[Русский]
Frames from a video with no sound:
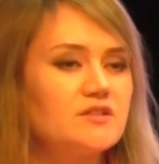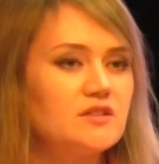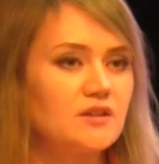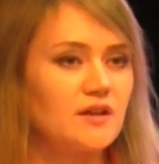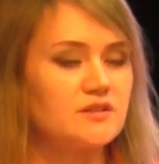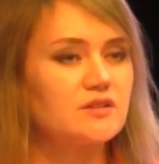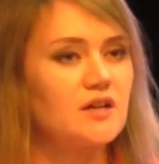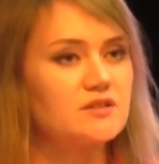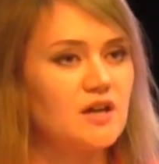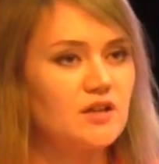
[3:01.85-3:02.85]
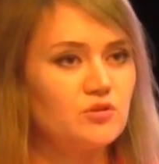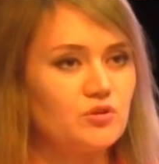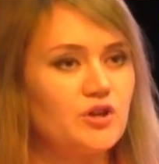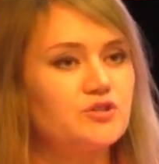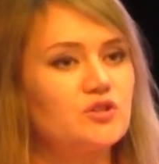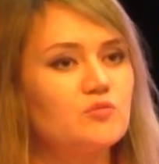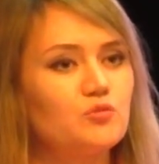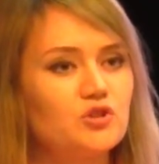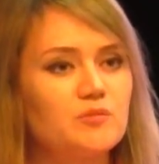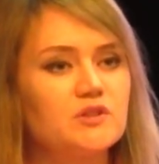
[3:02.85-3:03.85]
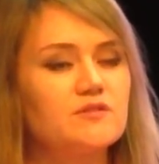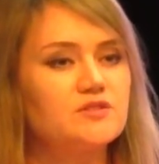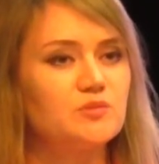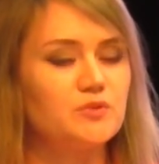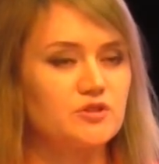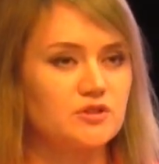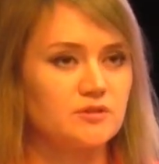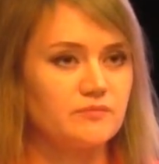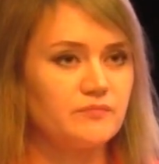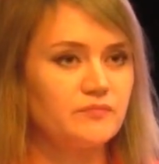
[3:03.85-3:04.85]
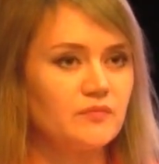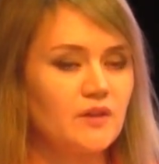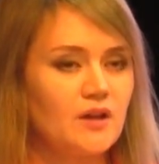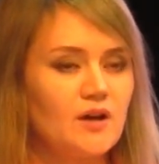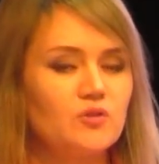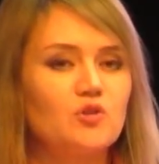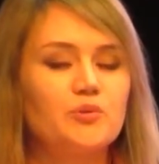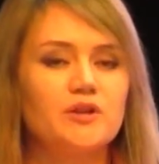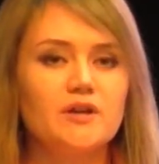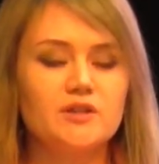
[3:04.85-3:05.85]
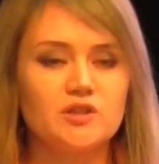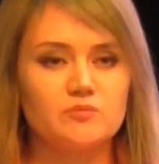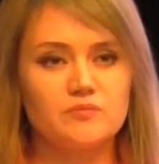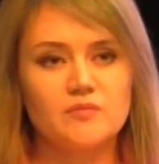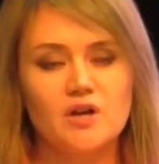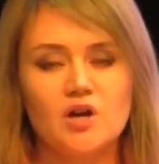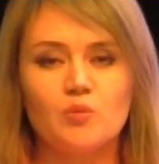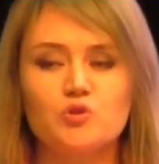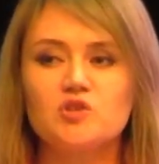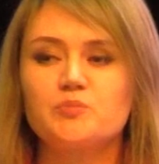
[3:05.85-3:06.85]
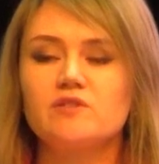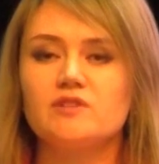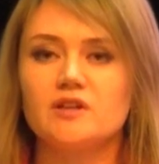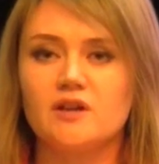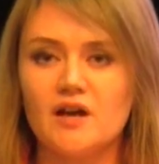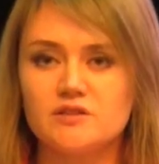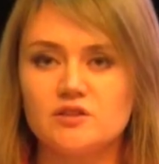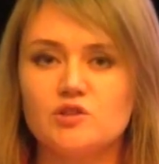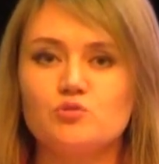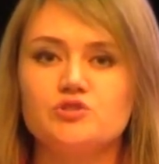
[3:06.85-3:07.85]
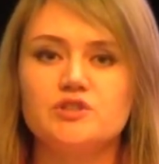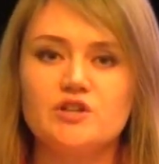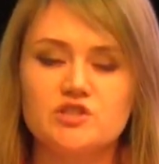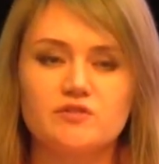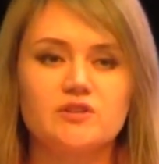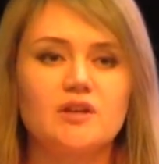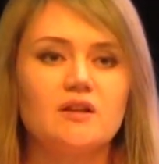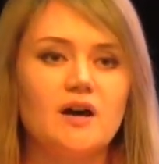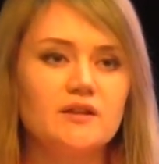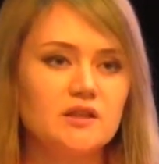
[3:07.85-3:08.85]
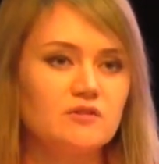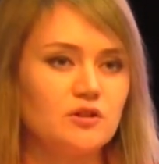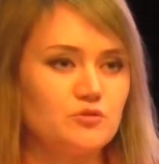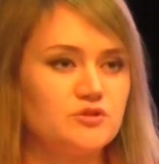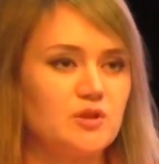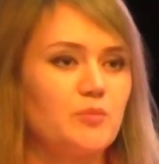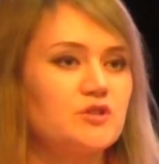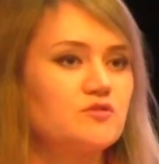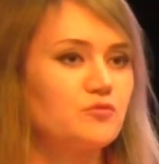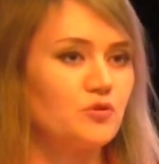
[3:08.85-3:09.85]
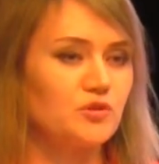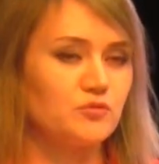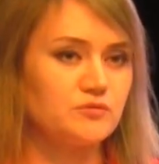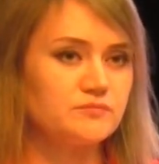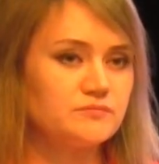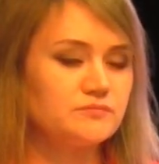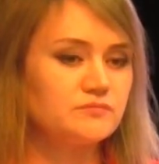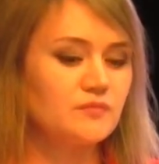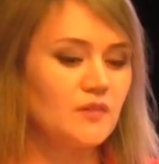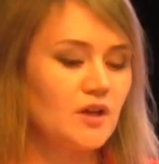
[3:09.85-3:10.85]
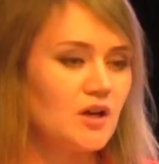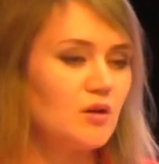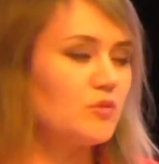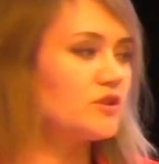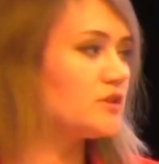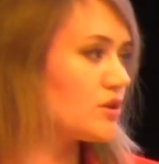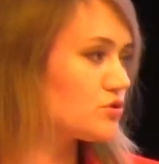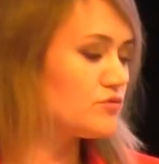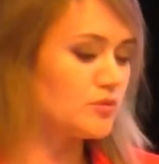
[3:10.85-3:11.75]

в один ряд с Казанью, Екатеринбургом и Новосибирском, но при этом будет привлекать и удерживать талантливых людей по-своему. Благодарю за